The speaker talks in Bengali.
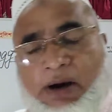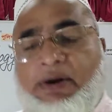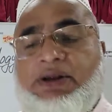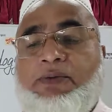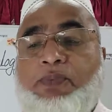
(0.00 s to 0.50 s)

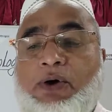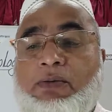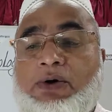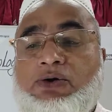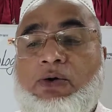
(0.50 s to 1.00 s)
সামাজিক
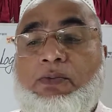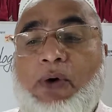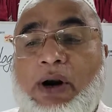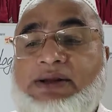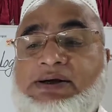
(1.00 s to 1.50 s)
পরিবর্তন
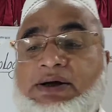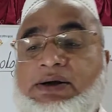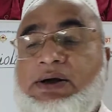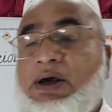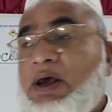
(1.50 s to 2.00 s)
বলেছি
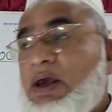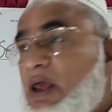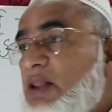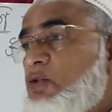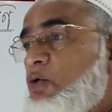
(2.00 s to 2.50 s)

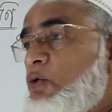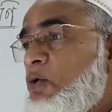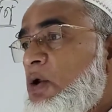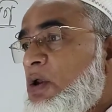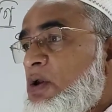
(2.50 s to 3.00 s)
কিন্তু
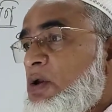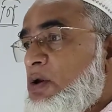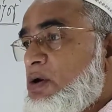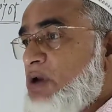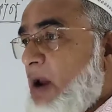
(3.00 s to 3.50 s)

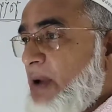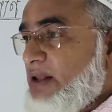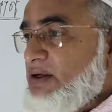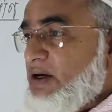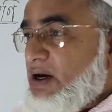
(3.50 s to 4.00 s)

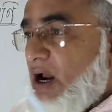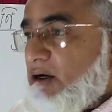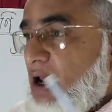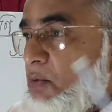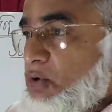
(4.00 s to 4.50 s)
সামাজিক
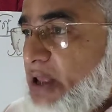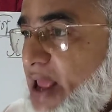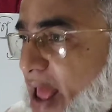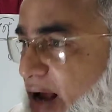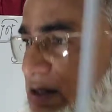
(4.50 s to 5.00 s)
কাঠামোতে
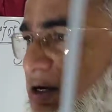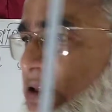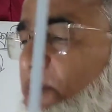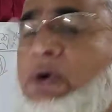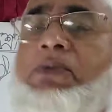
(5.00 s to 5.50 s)

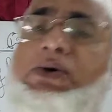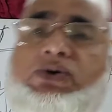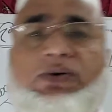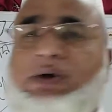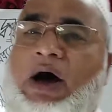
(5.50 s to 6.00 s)
একসাথে
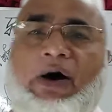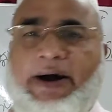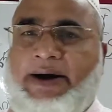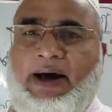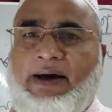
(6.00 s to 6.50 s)
পরিবর্তনটা
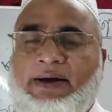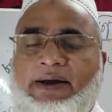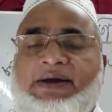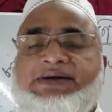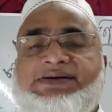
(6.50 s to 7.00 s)
হয় না
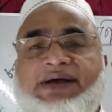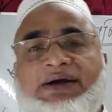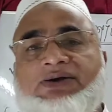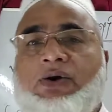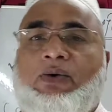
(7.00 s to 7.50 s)

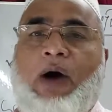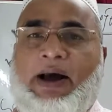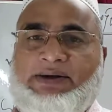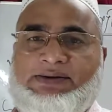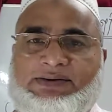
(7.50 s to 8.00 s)
সেক্টর
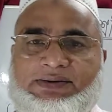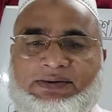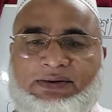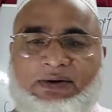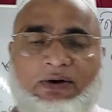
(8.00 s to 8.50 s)
ওয়াইজ
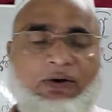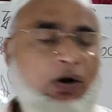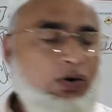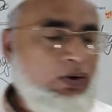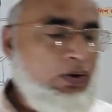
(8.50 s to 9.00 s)

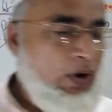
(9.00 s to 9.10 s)
কখনো